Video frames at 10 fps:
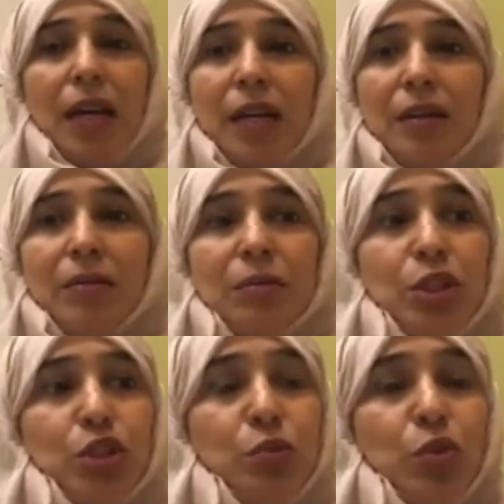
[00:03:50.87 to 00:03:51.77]

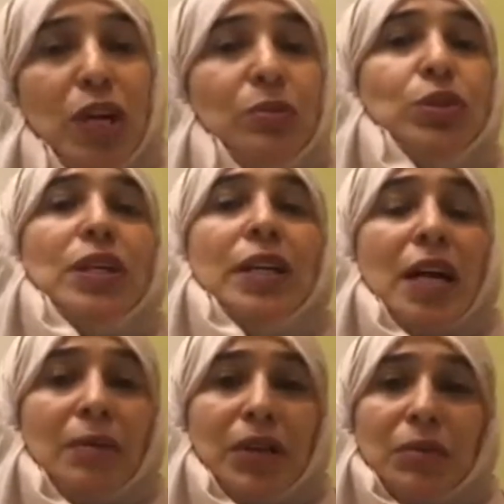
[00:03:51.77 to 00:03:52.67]
المجموعة
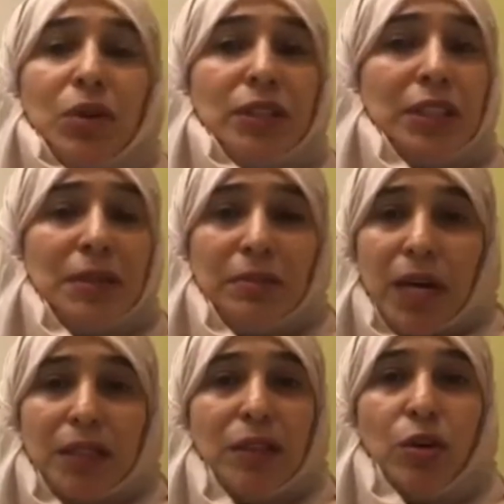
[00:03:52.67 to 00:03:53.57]
متكاملة مغطين
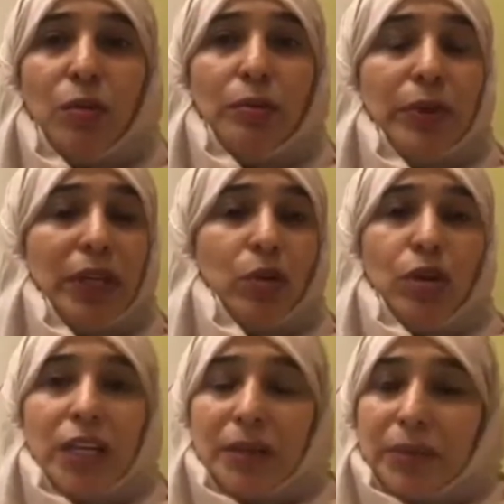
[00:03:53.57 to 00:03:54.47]
بعضهم
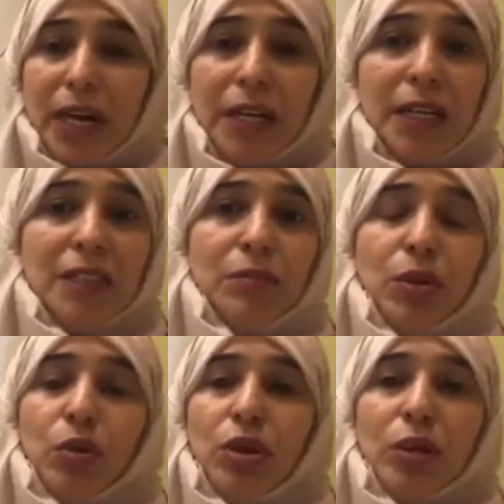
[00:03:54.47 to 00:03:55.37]
بكل الإمكانيات
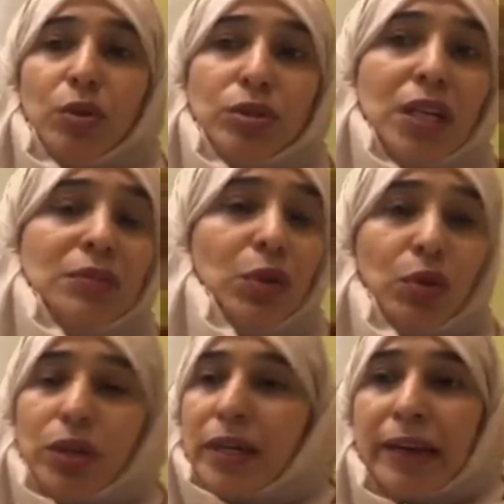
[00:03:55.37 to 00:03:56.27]
بكل القدرات
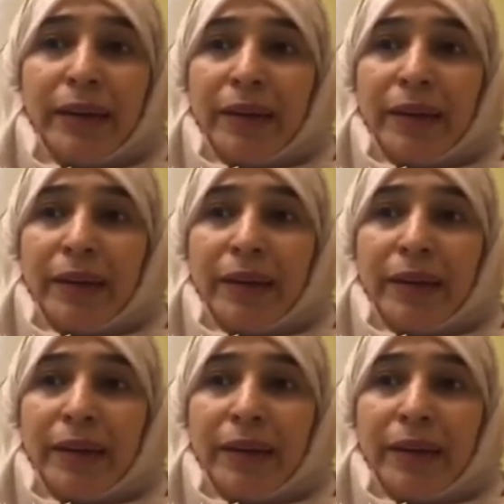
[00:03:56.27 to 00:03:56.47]
بكل